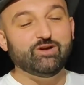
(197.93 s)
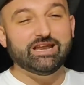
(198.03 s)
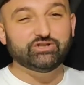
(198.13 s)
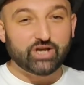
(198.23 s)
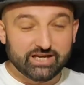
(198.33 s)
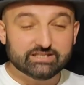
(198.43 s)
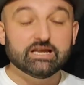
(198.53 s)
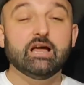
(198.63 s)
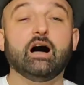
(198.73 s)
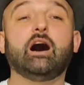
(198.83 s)
vereceğiz
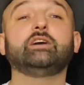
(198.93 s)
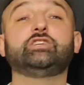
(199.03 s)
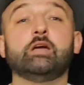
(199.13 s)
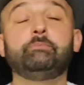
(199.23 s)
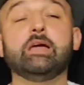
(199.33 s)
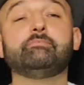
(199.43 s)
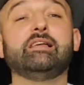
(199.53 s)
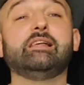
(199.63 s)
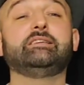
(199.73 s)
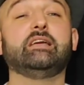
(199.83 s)
AKP
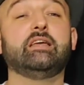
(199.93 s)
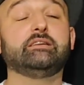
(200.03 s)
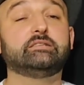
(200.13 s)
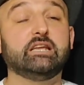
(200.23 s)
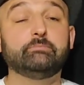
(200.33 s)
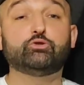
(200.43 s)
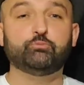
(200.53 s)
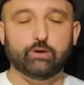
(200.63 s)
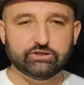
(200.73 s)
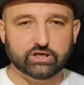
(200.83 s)
belediyeleri silip
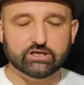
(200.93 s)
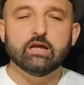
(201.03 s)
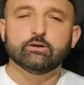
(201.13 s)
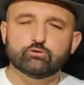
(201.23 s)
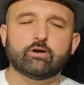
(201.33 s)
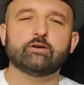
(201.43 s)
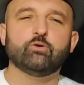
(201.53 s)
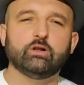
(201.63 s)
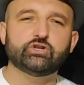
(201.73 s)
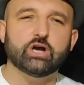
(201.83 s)
süpürecek. Sonra ne
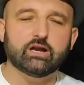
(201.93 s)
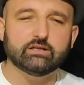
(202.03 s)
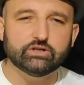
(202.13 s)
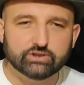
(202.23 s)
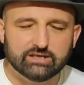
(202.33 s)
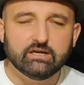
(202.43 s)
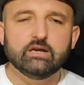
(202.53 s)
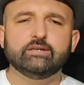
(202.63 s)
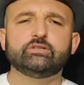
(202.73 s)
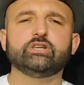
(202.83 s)
olacak arkadaşlar?
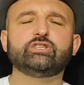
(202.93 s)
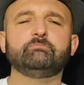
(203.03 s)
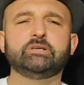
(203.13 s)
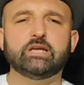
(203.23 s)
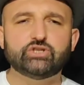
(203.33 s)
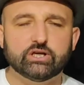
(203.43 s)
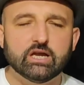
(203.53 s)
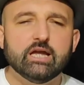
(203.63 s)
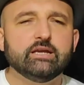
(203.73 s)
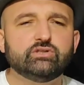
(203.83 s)
Seçim bitecek.
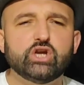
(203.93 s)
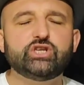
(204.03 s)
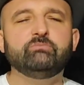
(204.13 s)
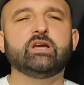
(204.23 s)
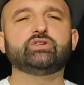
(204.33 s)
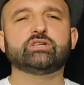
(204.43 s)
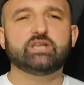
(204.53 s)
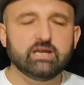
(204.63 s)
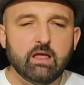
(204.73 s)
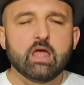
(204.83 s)
Seçim
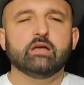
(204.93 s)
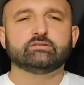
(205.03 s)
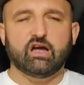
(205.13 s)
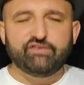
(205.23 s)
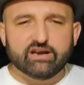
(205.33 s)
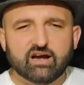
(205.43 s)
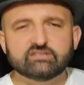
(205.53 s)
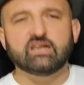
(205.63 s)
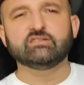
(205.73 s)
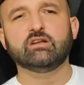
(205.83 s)
gecesi zafer
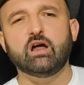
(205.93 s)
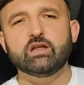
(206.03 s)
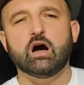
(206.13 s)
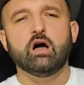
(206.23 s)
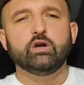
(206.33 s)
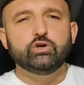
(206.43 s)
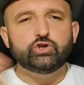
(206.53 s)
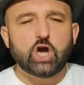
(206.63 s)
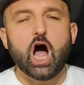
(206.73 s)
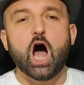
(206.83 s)
kazandılar ya
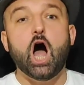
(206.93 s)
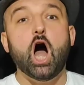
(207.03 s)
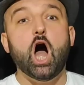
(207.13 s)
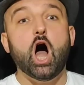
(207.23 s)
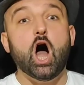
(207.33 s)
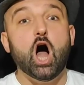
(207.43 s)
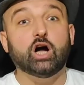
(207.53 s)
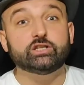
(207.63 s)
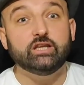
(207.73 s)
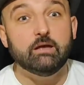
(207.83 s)

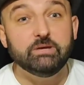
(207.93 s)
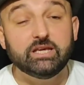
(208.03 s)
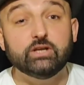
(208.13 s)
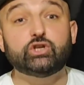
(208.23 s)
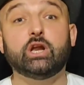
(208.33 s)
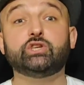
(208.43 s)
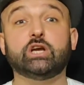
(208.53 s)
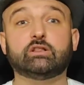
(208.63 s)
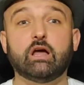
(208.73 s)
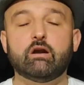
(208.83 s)
şak diye bir
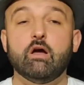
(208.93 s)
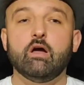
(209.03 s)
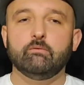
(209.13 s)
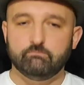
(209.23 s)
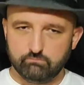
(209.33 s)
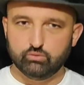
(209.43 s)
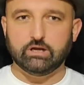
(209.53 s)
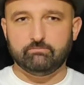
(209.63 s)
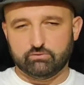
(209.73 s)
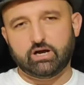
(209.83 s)
geçirecekler. Bu
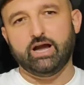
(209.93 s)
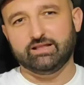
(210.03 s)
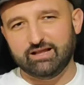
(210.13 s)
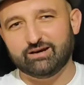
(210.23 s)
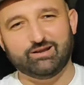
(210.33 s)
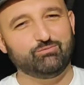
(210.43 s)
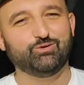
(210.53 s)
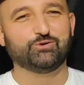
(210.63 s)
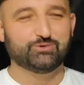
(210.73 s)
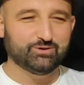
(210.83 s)
da kayıtlarda
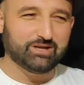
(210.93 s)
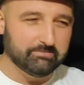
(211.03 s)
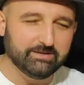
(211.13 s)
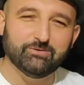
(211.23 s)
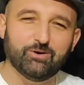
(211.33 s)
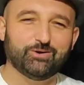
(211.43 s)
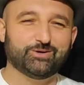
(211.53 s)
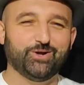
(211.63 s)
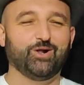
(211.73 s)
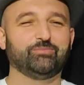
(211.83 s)
bulunsun tabii ne
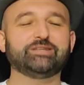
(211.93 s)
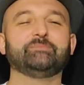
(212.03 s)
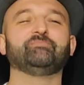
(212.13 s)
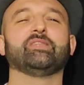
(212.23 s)
olur ne olmaz.